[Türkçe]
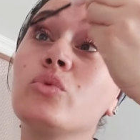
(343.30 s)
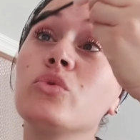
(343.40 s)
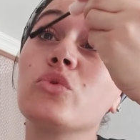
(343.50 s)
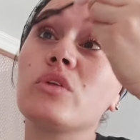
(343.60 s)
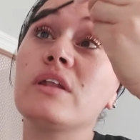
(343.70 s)

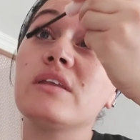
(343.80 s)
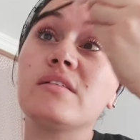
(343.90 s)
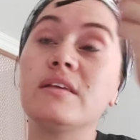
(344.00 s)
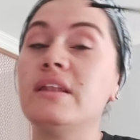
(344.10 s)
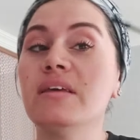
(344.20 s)
Bütün gün
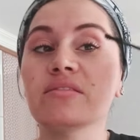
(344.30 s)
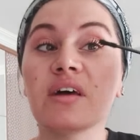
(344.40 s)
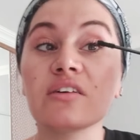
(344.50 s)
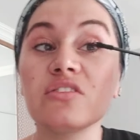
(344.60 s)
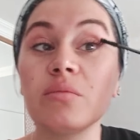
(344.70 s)
annesiyle
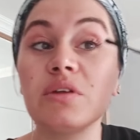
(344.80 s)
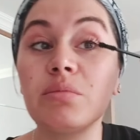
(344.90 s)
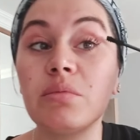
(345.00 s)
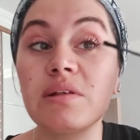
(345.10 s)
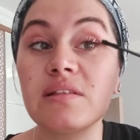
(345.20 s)
evde,
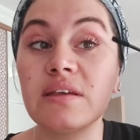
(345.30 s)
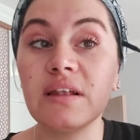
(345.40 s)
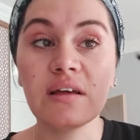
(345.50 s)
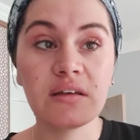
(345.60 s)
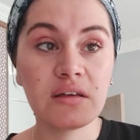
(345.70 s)
akşamları
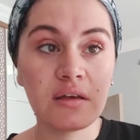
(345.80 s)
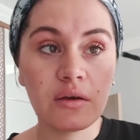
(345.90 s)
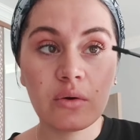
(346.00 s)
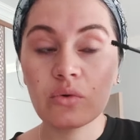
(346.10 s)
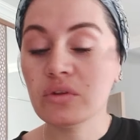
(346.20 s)
babasıyla.
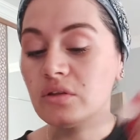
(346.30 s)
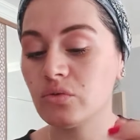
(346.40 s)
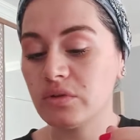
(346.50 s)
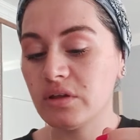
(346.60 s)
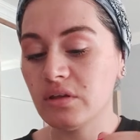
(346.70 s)

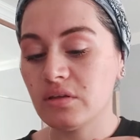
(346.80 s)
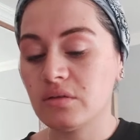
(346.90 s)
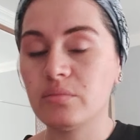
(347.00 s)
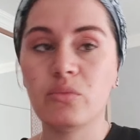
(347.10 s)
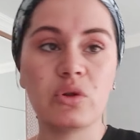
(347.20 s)
Ondan dolayı
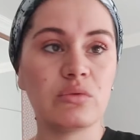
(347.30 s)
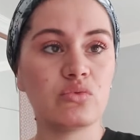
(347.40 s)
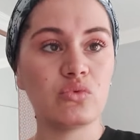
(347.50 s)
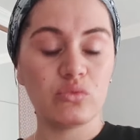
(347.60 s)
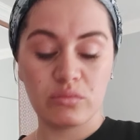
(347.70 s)

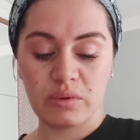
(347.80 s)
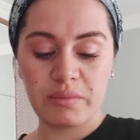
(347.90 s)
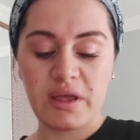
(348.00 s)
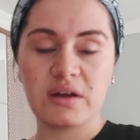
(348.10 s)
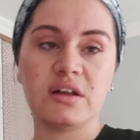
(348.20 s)
böyle dün
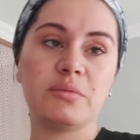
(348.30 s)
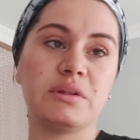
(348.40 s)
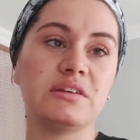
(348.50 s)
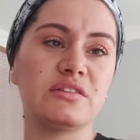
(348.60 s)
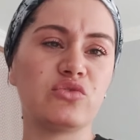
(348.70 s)
bayağı
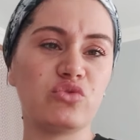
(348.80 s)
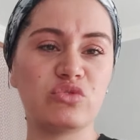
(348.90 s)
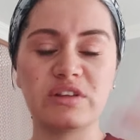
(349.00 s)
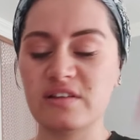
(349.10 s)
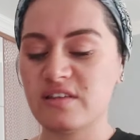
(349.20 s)
kalabalıktır.
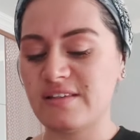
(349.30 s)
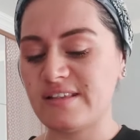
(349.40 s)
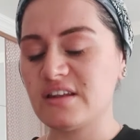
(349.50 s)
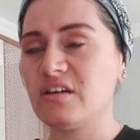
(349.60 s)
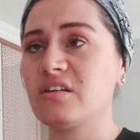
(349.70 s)
Çocukların
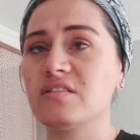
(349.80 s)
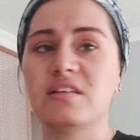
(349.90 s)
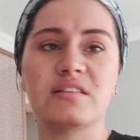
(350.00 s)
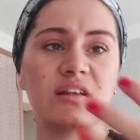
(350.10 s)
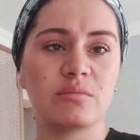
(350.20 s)
sesleri
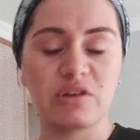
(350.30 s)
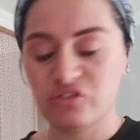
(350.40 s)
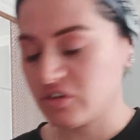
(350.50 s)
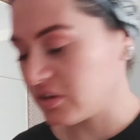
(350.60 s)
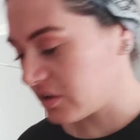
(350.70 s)
arası zaten
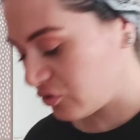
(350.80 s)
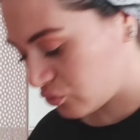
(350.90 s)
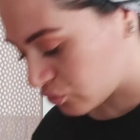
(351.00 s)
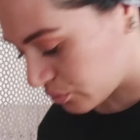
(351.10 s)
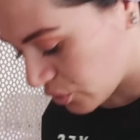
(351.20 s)
maşallah
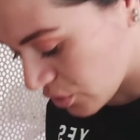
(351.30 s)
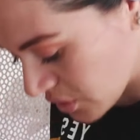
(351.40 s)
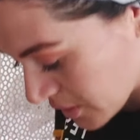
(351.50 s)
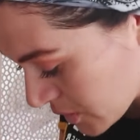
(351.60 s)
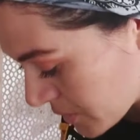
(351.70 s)
hiç durmuyor.
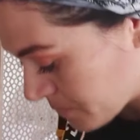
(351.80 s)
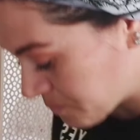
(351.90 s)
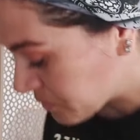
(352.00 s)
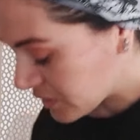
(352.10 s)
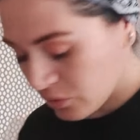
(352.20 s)

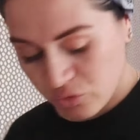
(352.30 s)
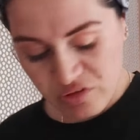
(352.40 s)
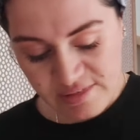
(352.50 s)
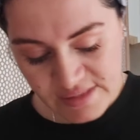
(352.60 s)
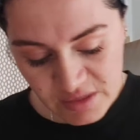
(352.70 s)
O
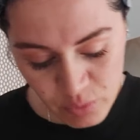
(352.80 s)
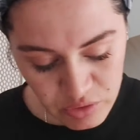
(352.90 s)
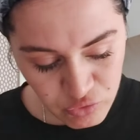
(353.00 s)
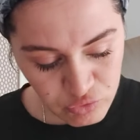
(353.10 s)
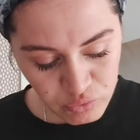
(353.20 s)
seslere
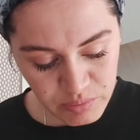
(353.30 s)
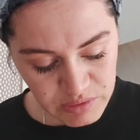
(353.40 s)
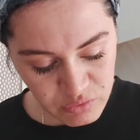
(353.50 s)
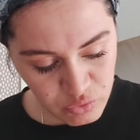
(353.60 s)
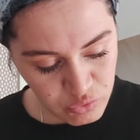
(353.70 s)
böyle çocuk
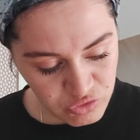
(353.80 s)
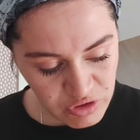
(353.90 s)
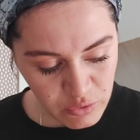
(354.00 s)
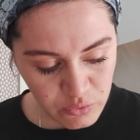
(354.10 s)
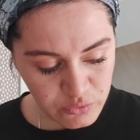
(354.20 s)
bir
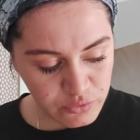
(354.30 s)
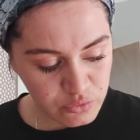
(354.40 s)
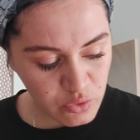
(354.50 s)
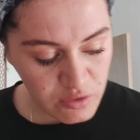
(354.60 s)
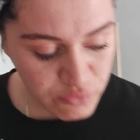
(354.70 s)
şey
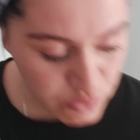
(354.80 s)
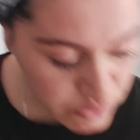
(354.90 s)
oldu, tuhaf